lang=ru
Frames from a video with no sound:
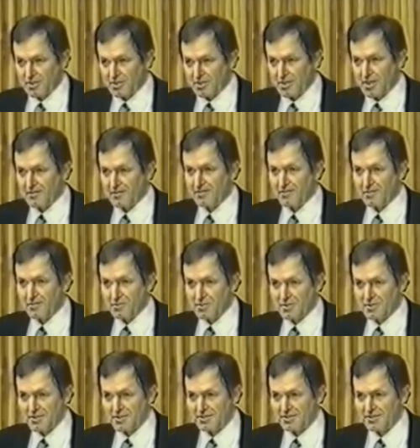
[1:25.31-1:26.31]
а как
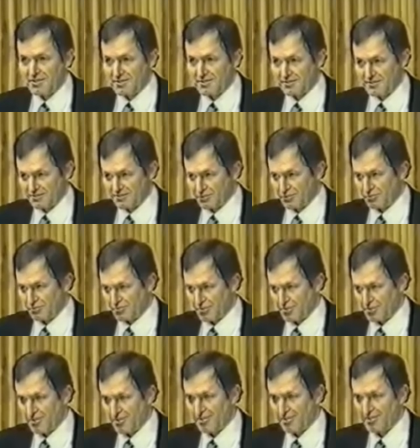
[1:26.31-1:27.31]
вы вообще ну,